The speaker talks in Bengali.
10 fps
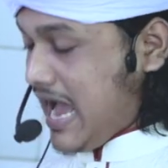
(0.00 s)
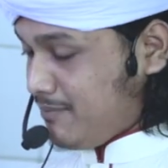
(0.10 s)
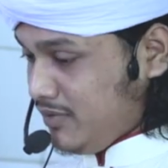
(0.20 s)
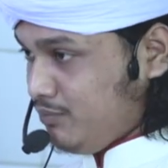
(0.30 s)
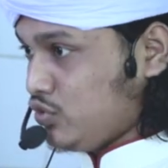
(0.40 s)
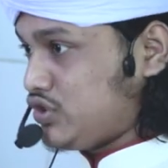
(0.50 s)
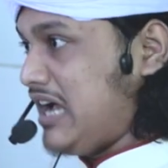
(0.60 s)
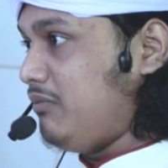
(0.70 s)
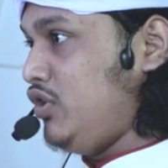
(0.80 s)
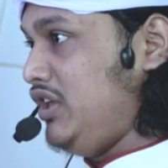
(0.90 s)
আপনি
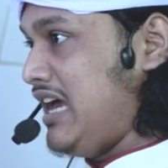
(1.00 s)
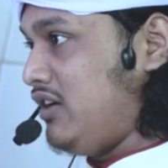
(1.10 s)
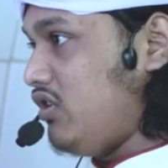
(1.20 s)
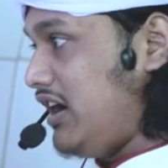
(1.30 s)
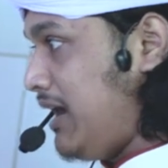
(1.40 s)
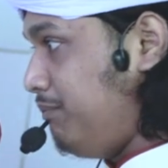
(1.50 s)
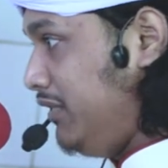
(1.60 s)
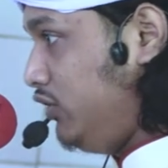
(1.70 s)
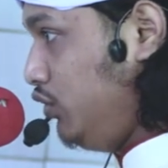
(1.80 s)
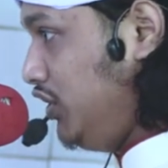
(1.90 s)
পোশাক পরিধান করেন
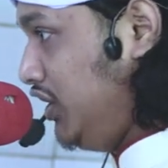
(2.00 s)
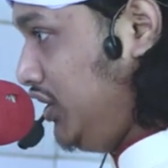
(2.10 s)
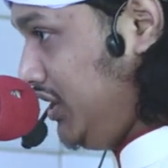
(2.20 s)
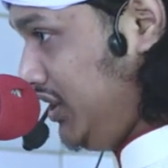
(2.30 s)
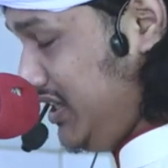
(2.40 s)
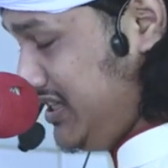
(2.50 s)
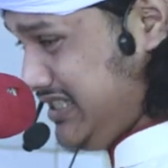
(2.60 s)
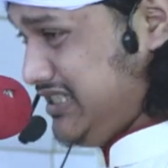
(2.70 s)
আপনি দুই দিন তিন দিন